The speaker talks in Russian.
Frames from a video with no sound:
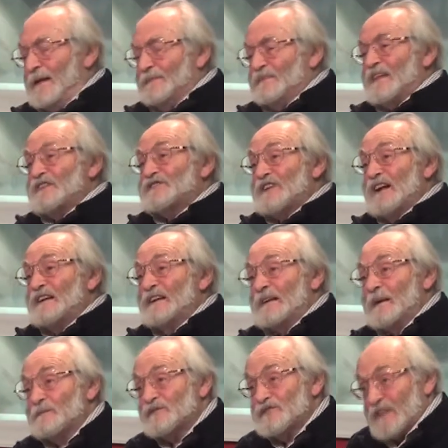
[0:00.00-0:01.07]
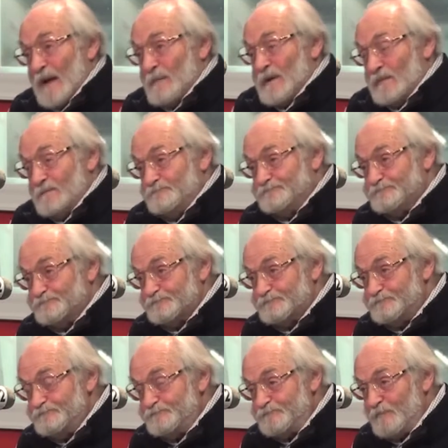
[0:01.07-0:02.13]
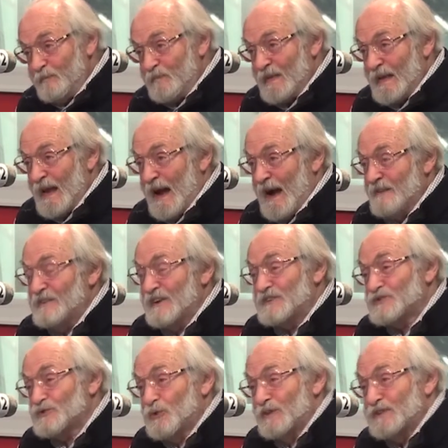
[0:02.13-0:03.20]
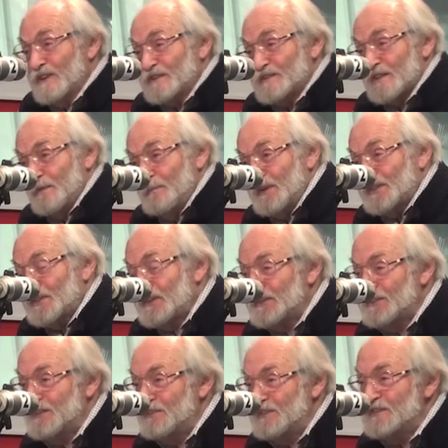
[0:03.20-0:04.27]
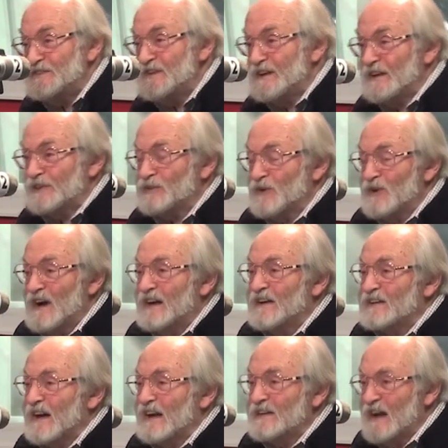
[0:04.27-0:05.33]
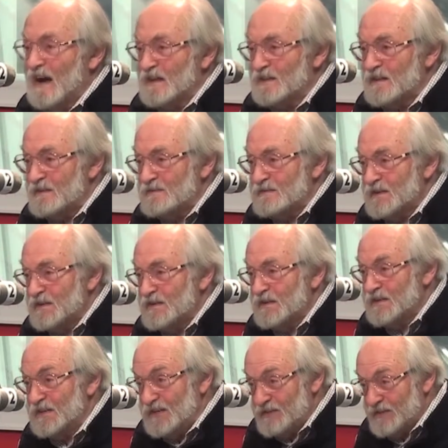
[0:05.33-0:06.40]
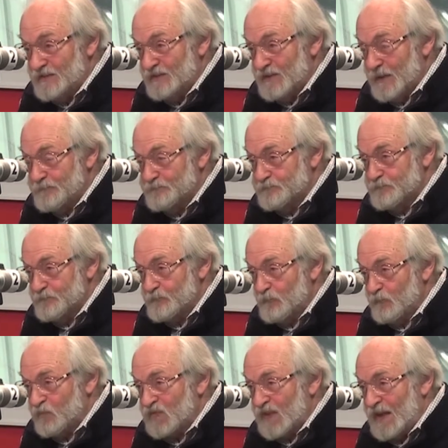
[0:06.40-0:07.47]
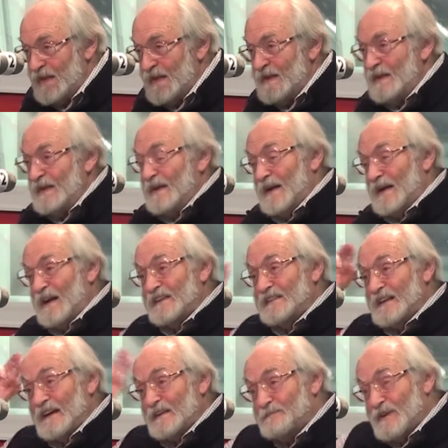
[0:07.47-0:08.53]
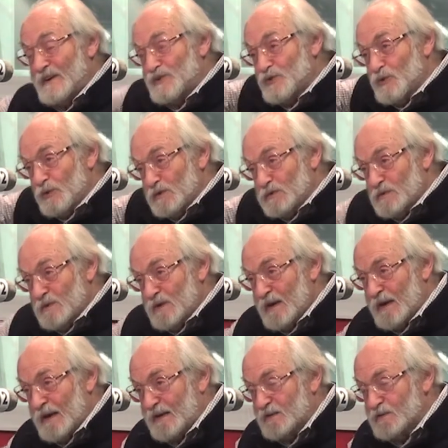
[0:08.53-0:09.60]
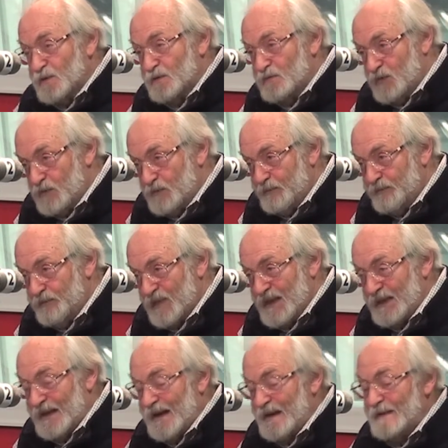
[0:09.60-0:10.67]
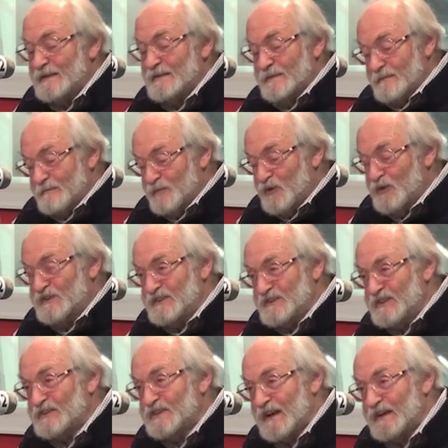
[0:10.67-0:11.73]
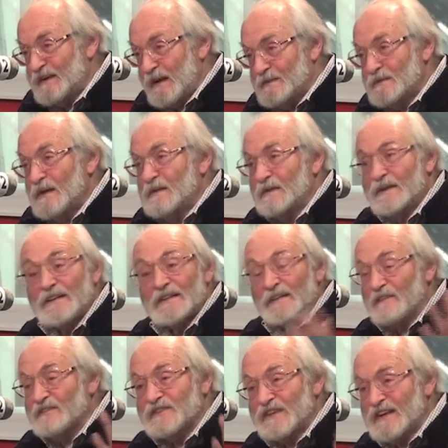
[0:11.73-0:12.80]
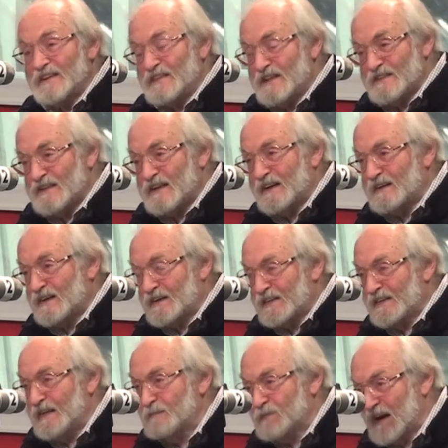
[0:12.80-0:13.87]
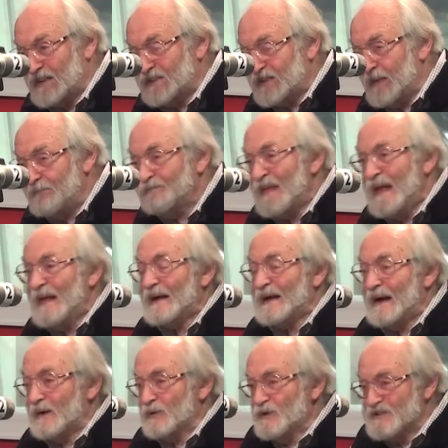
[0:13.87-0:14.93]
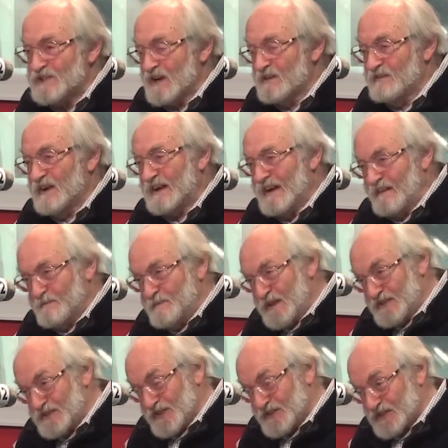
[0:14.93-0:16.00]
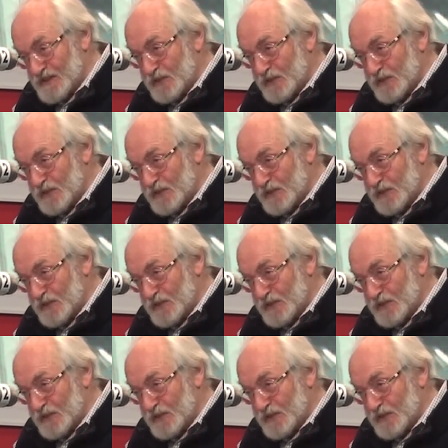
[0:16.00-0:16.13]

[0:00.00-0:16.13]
начальником штаба авиационной истребительной дивизии, которая охраняла Киев. И Гайдар пошел к Орлову. Я э, многие детали, а, они там встретились как родные братья. Короче говоря, вместе с